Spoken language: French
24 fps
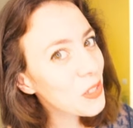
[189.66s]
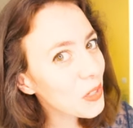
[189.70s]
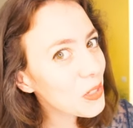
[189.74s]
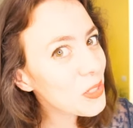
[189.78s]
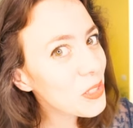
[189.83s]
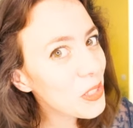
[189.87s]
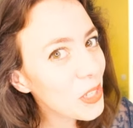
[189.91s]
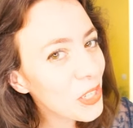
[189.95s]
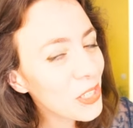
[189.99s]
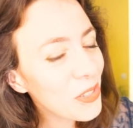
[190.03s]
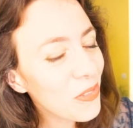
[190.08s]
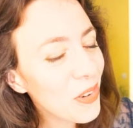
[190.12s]
Sur
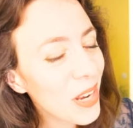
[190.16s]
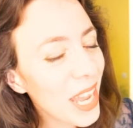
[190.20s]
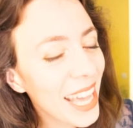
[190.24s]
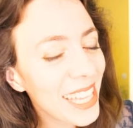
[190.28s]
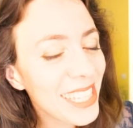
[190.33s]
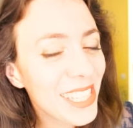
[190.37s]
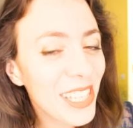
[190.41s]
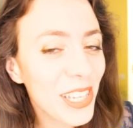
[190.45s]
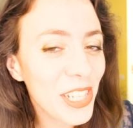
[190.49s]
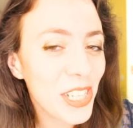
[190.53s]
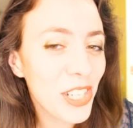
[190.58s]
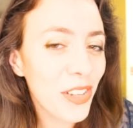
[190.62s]
ce, je vous
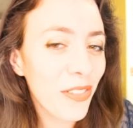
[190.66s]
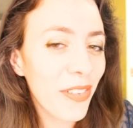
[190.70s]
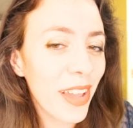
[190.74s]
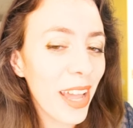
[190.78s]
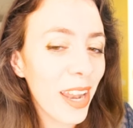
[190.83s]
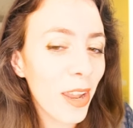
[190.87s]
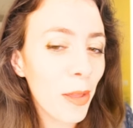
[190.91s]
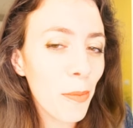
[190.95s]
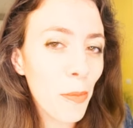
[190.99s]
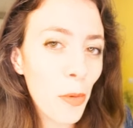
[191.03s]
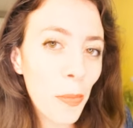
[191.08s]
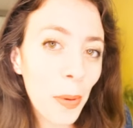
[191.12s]
laisse, je vais
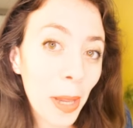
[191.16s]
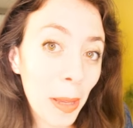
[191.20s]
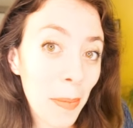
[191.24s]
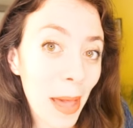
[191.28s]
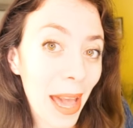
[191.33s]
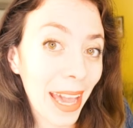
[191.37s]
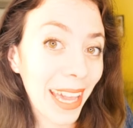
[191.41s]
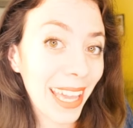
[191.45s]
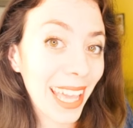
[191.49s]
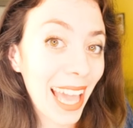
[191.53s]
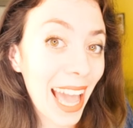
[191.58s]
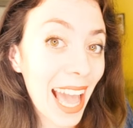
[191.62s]
aller me
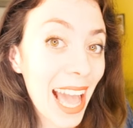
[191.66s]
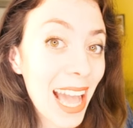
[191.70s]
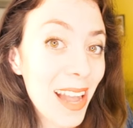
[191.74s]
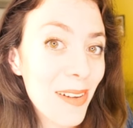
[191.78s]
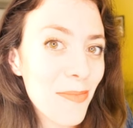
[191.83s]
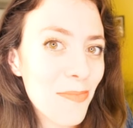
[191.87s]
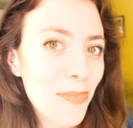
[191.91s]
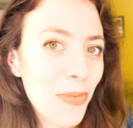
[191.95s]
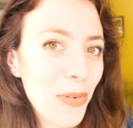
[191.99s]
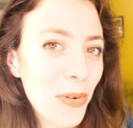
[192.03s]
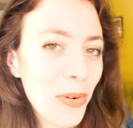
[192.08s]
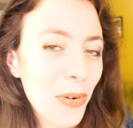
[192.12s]
préparer
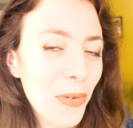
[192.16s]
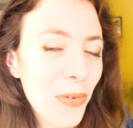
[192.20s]
un bon